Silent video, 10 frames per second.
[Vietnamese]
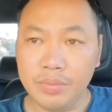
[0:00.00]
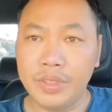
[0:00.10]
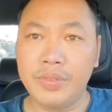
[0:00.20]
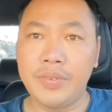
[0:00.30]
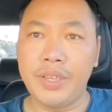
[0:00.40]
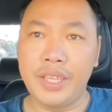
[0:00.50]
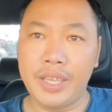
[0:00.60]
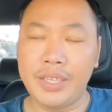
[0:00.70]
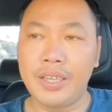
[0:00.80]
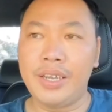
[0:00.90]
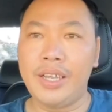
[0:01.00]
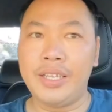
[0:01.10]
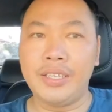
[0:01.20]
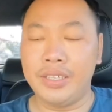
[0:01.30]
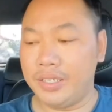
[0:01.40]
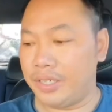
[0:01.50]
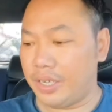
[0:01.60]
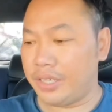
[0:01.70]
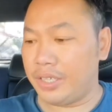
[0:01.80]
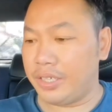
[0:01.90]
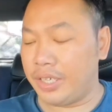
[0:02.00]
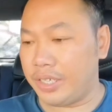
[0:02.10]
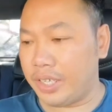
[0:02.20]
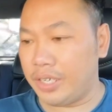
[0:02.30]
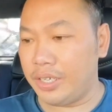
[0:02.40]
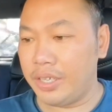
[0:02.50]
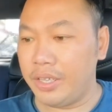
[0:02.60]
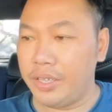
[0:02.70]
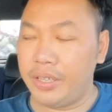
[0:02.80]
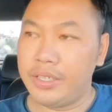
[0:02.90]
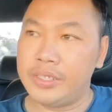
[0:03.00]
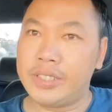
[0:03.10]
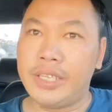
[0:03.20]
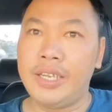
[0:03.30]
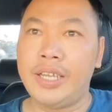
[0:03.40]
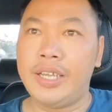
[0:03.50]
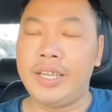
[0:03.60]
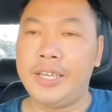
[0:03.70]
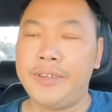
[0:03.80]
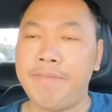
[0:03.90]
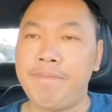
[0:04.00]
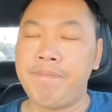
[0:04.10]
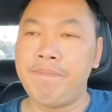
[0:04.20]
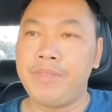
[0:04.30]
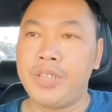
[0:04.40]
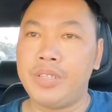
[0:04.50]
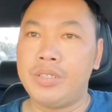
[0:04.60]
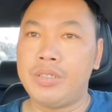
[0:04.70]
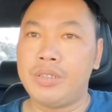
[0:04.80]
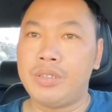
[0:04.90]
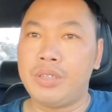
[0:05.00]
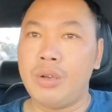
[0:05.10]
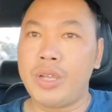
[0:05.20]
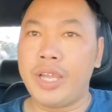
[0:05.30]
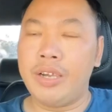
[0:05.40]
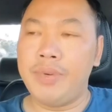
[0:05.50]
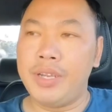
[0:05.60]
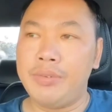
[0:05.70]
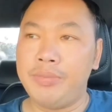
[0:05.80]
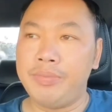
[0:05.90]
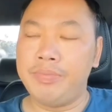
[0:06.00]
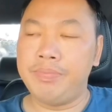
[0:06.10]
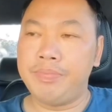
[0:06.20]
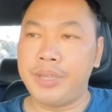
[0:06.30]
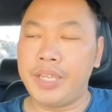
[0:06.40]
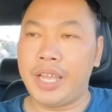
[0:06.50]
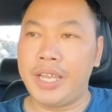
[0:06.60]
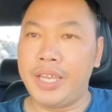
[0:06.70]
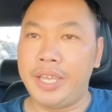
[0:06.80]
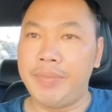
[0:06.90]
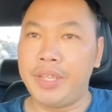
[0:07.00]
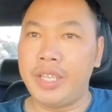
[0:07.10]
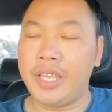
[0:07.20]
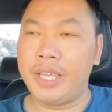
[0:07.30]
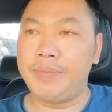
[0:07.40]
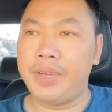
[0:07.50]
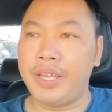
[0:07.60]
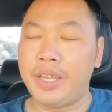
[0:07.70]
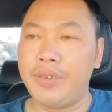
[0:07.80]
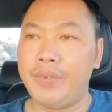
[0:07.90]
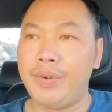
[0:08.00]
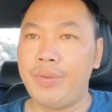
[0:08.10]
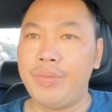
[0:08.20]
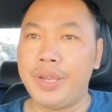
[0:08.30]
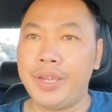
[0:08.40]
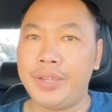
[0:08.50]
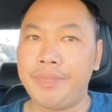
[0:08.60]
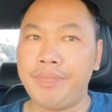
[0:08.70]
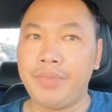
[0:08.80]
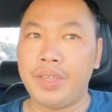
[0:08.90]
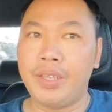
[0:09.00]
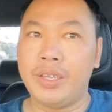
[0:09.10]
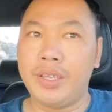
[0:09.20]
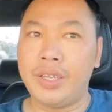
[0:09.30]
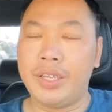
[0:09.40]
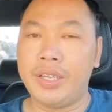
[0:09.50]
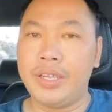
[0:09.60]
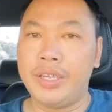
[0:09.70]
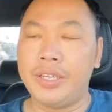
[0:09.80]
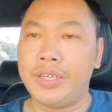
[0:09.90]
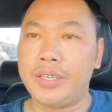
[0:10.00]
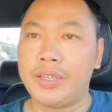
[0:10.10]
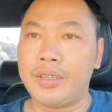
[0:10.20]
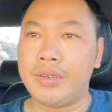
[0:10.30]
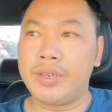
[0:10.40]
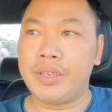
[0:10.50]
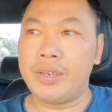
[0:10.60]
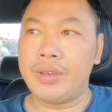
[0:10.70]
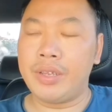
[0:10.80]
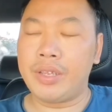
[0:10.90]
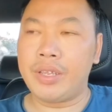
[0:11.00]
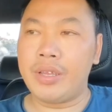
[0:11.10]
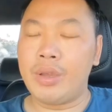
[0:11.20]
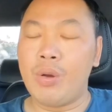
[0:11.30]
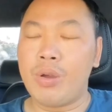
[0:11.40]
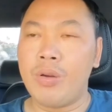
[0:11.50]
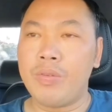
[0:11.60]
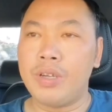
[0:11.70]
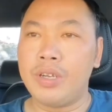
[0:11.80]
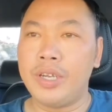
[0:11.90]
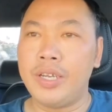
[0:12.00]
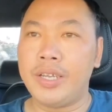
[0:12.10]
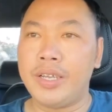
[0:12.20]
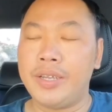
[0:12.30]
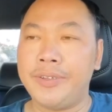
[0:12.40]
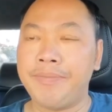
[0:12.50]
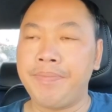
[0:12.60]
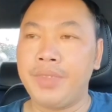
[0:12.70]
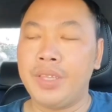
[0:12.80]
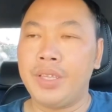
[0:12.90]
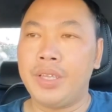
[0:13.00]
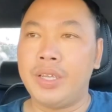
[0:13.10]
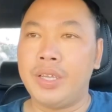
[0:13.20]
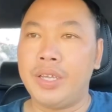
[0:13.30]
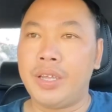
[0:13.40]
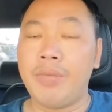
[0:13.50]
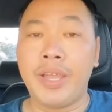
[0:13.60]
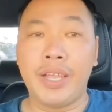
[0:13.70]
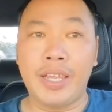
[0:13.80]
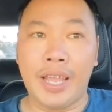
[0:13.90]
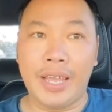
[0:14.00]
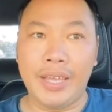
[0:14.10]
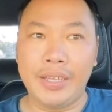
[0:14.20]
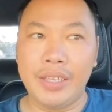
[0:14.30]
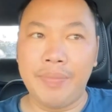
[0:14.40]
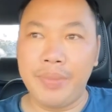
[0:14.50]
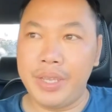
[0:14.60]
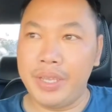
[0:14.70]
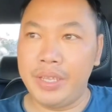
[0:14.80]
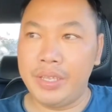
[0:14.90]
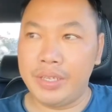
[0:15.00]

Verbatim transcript: và về nhà chắc có lẽ là những người đó là những người nhân chứng sẽ là tố cáo bên mấy thầy bên Thiền Am là cái vụ mà à, cái cô Cúc có nói là à, công an hãy thả Diễm My